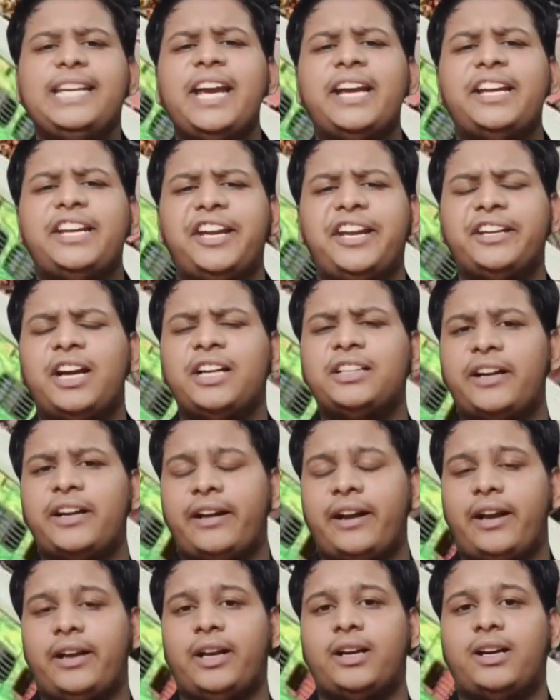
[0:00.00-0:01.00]
हालांकि ये ट्रेन का
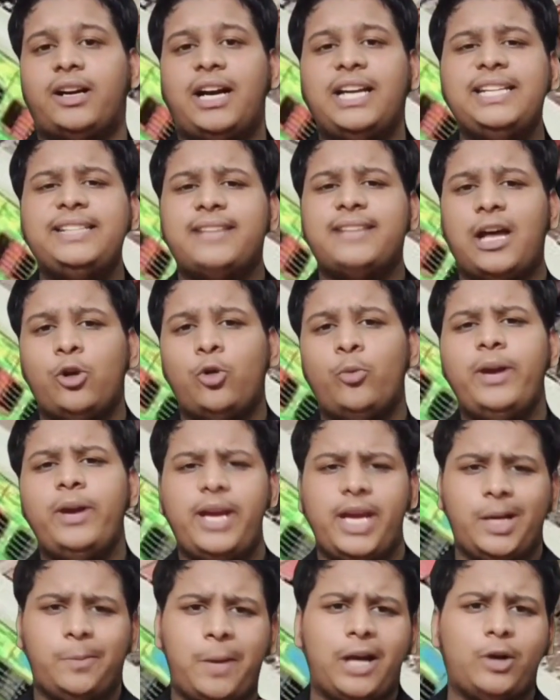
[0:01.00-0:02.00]
टकराना कहीं सालों
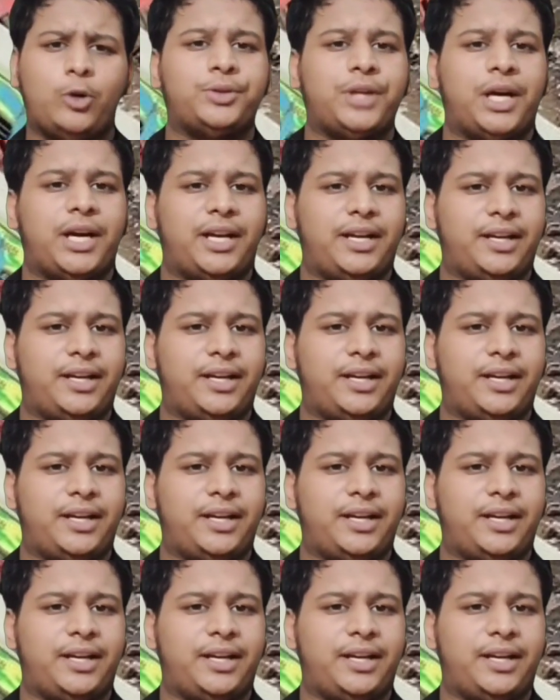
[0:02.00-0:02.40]
में एक बार